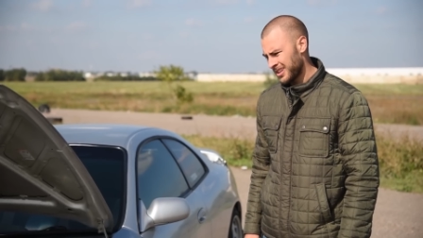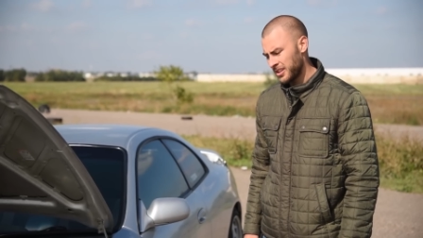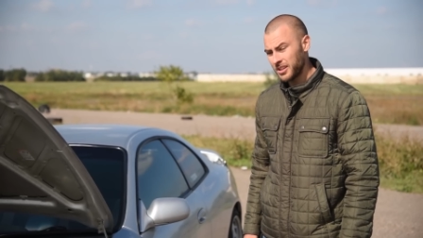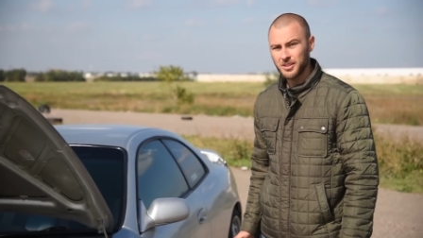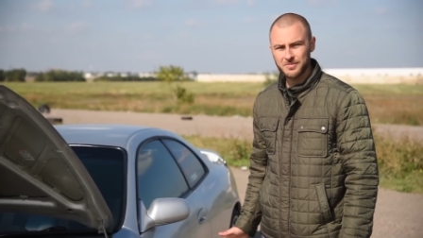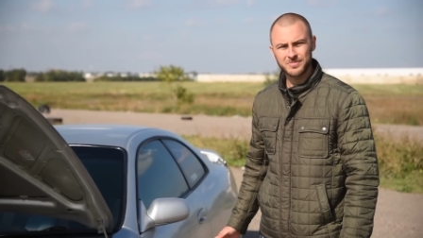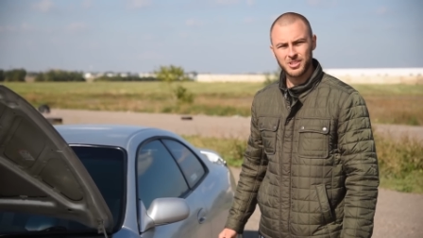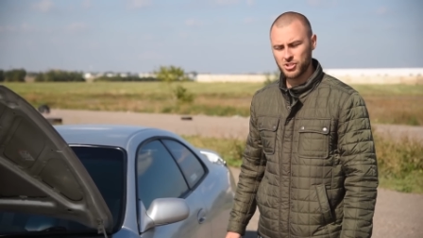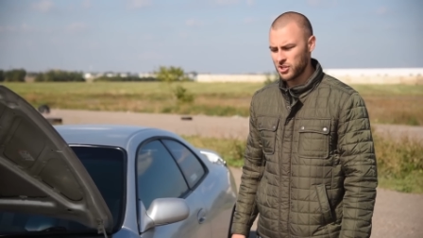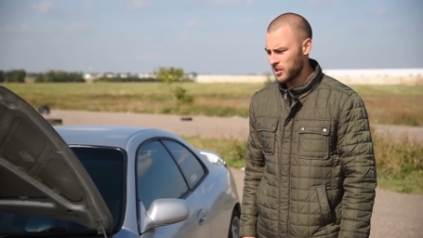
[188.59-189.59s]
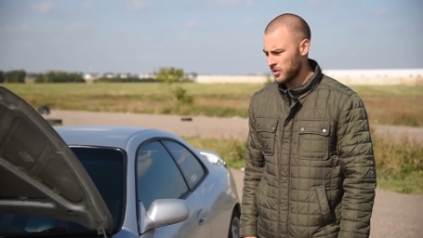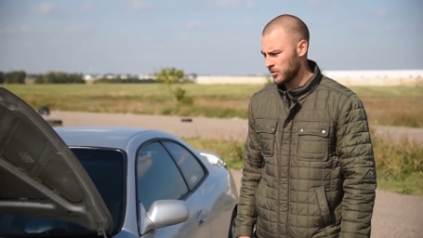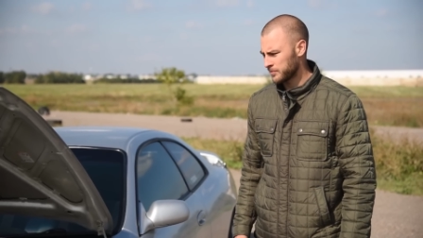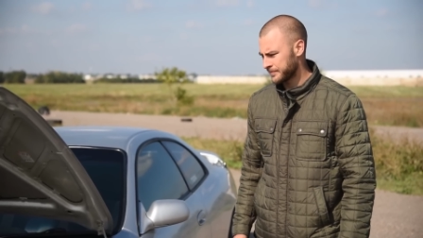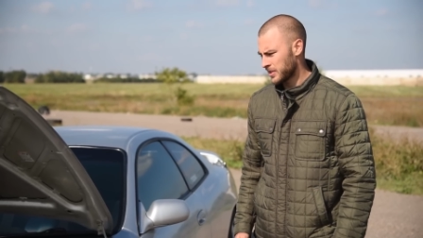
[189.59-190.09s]
И, к
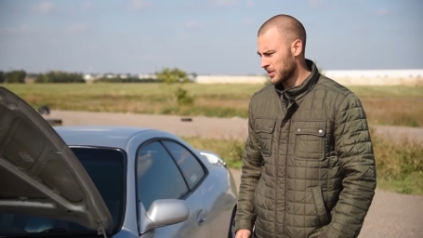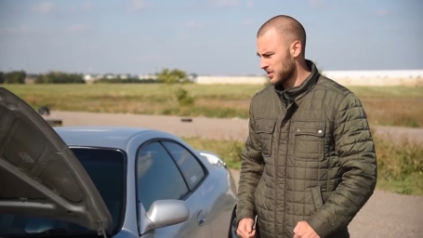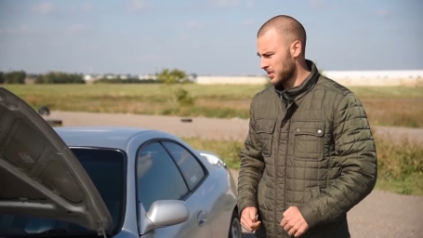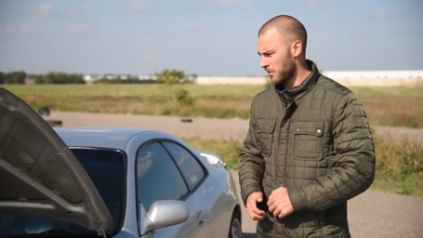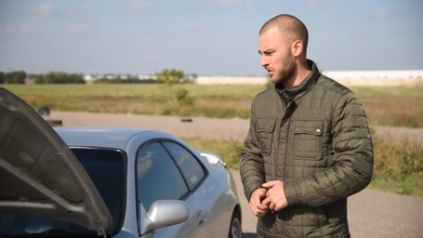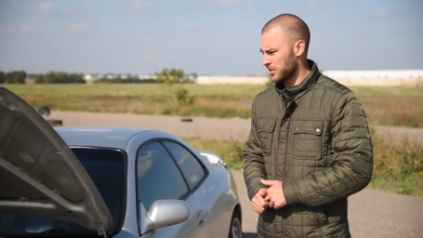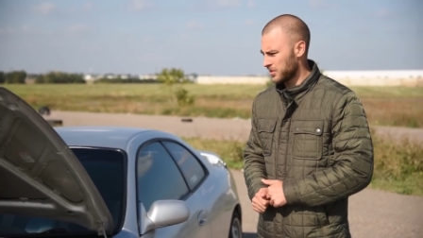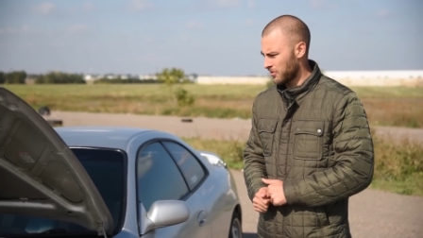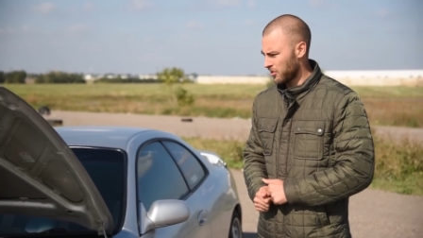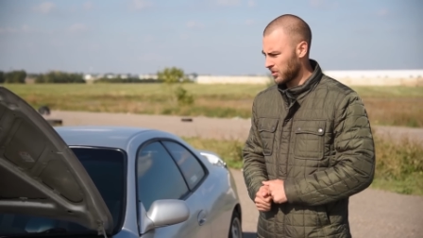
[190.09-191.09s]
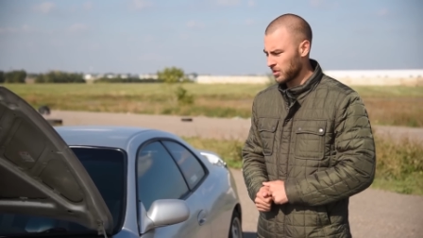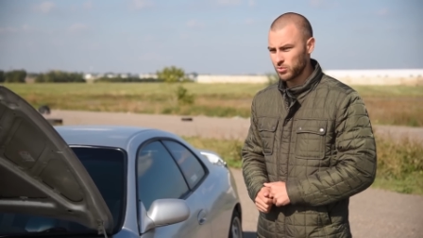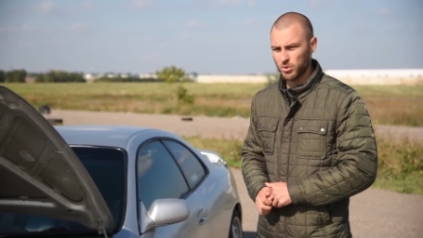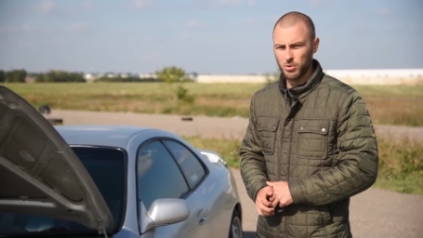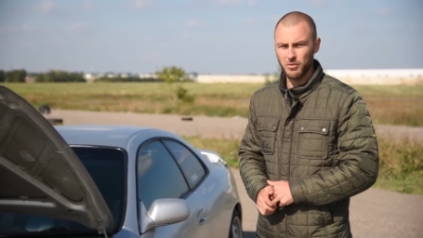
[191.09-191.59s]
сожалению, надо ставить, наверное,
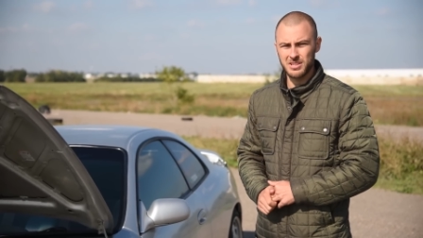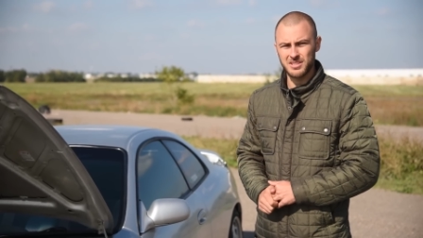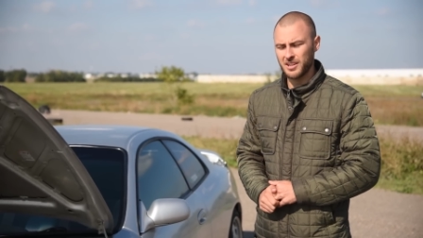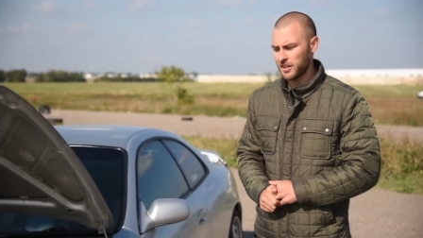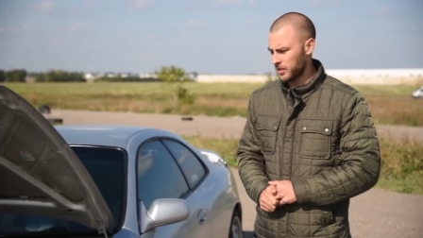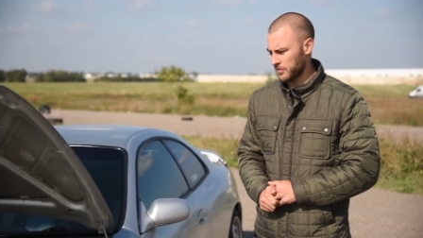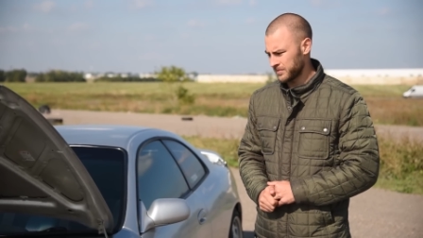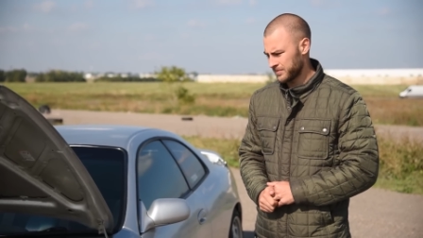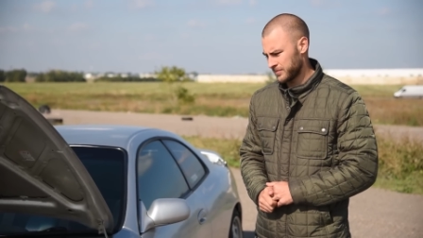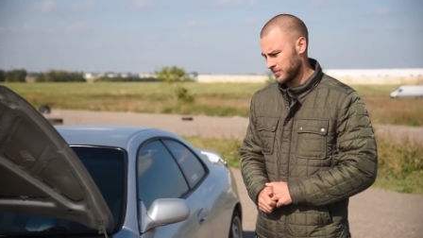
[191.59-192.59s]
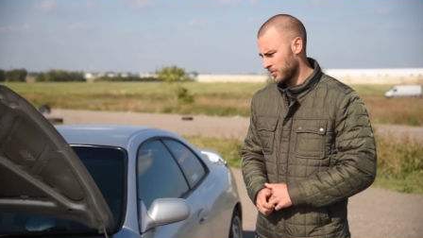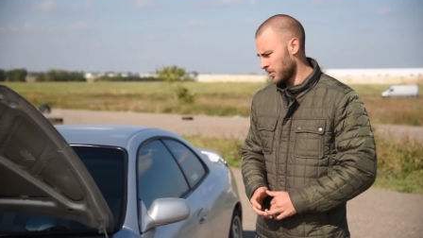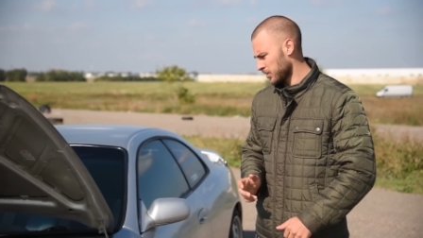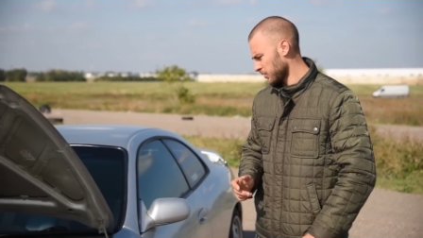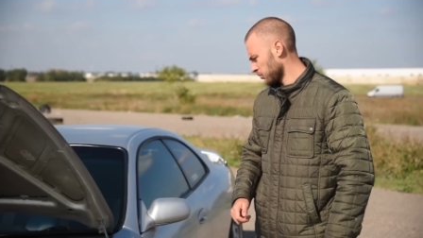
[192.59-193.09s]
турбовые целики.
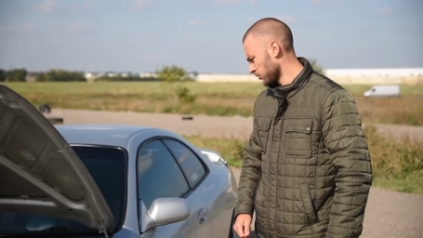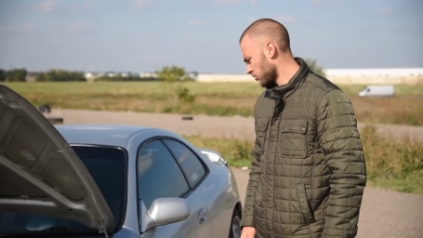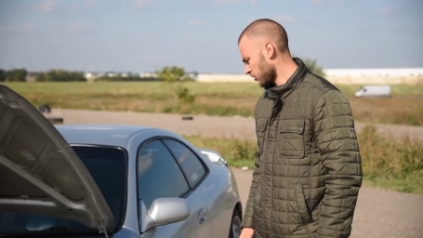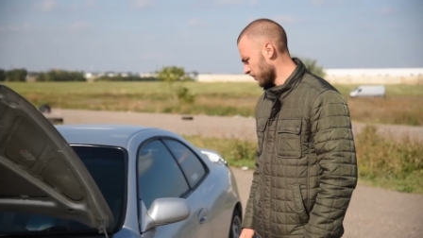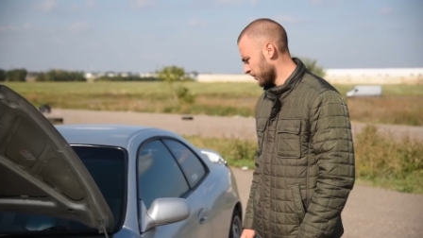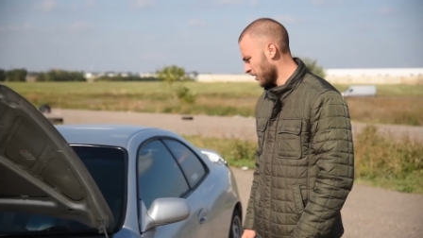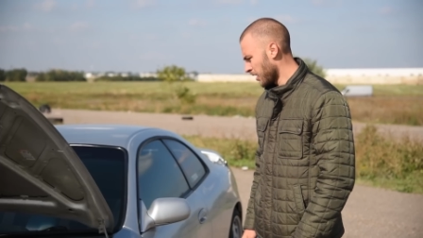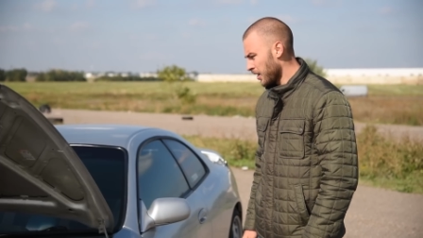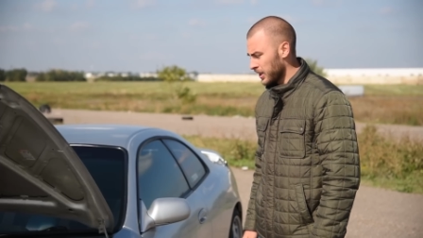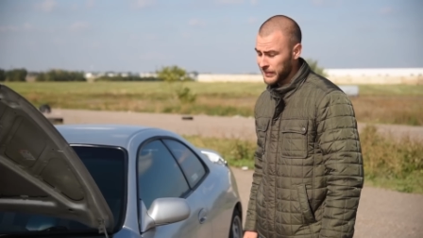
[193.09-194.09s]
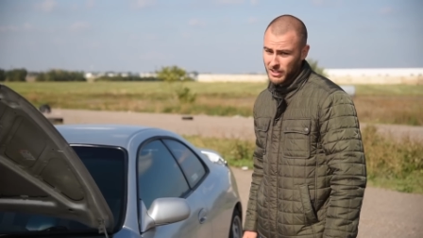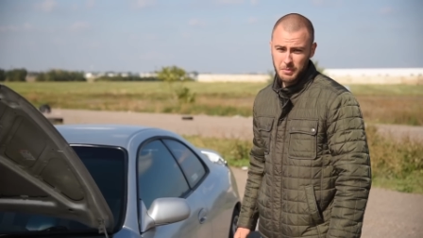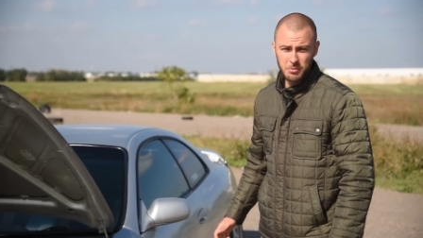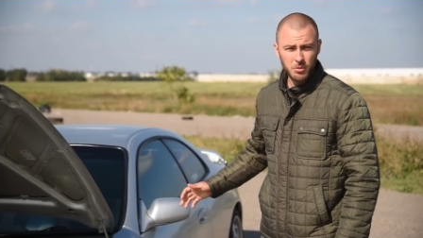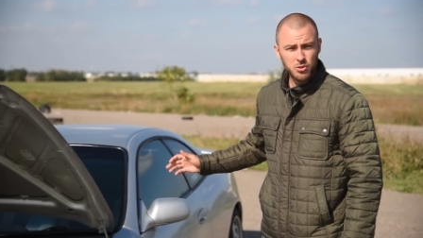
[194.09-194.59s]
Но это в будущем. Давайте
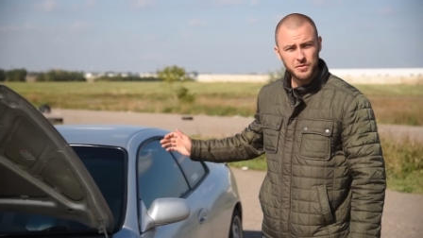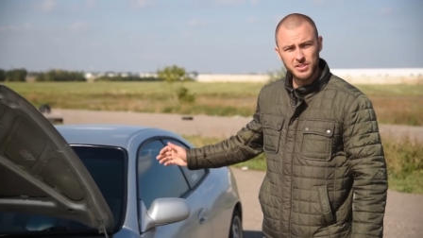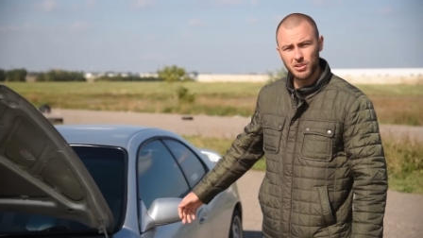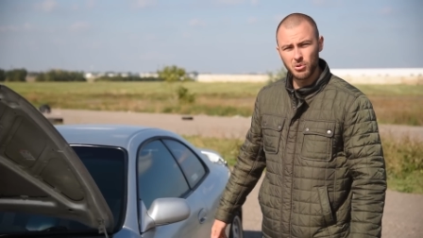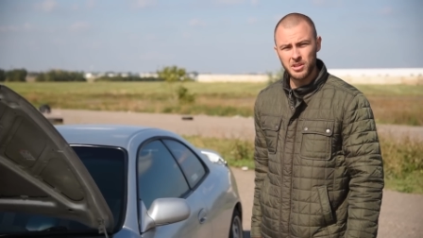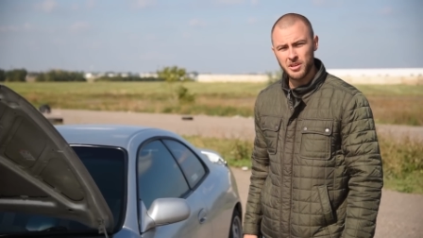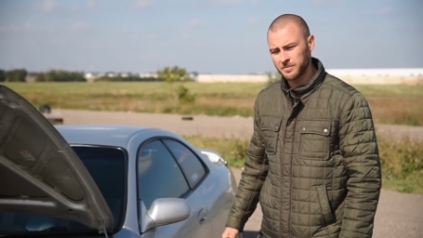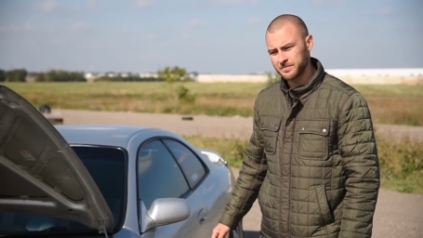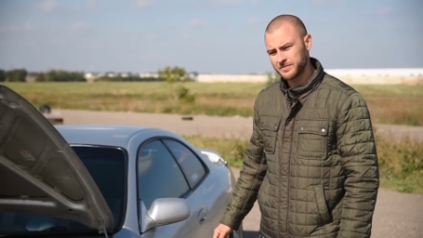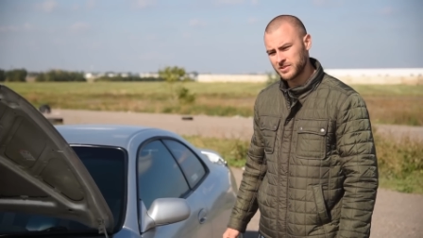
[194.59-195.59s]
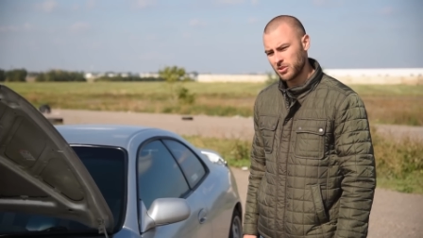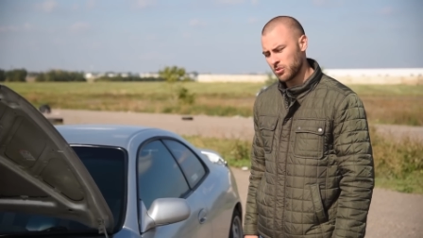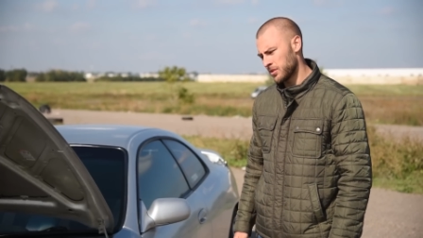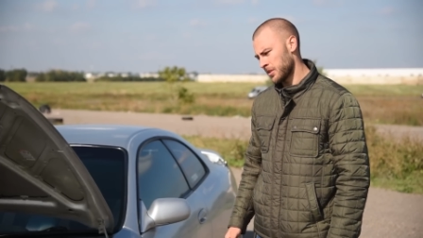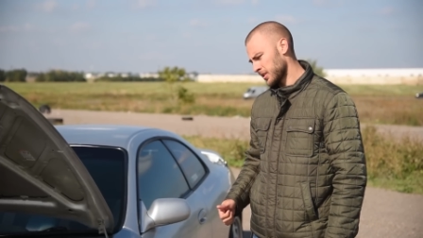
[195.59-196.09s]
посмотрим, что в салоне.
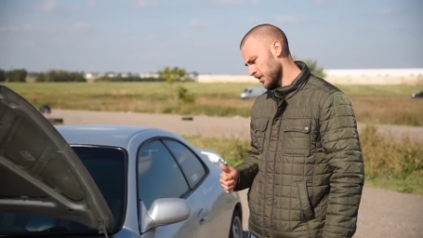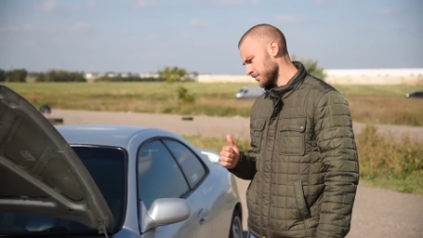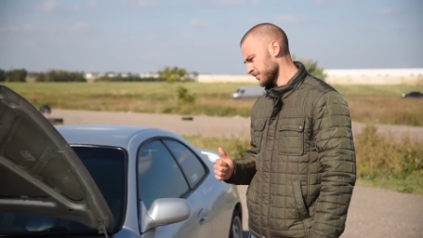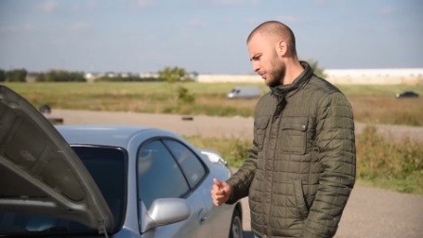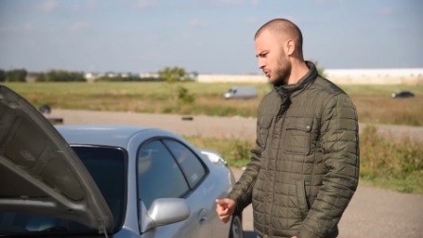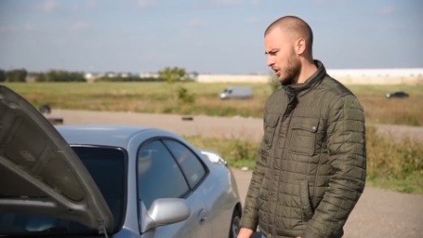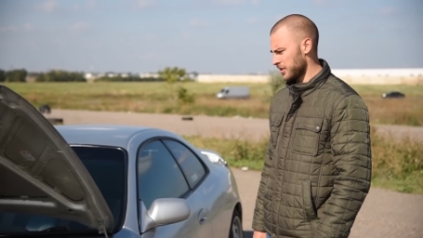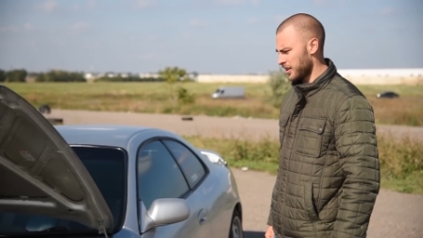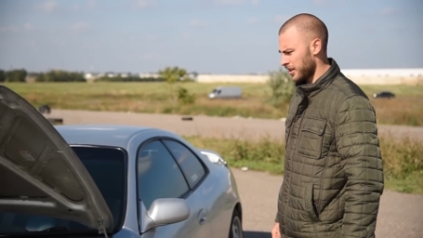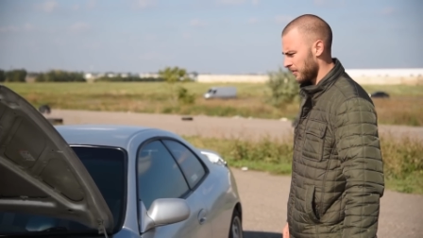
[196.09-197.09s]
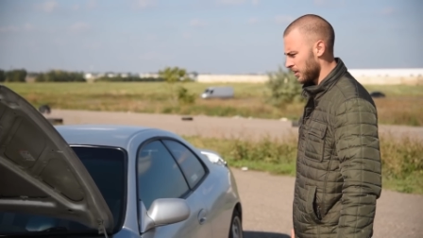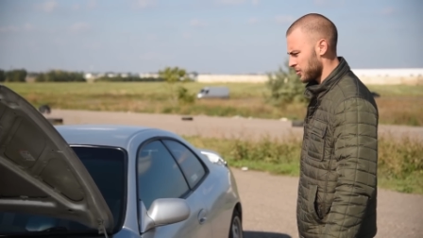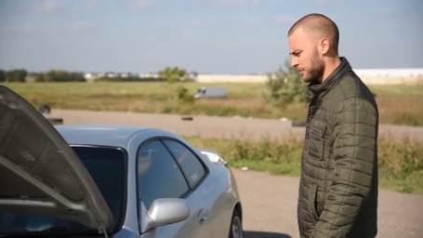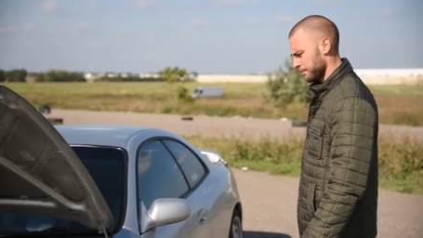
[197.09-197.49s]
Салон – это вообще отдельная вещь.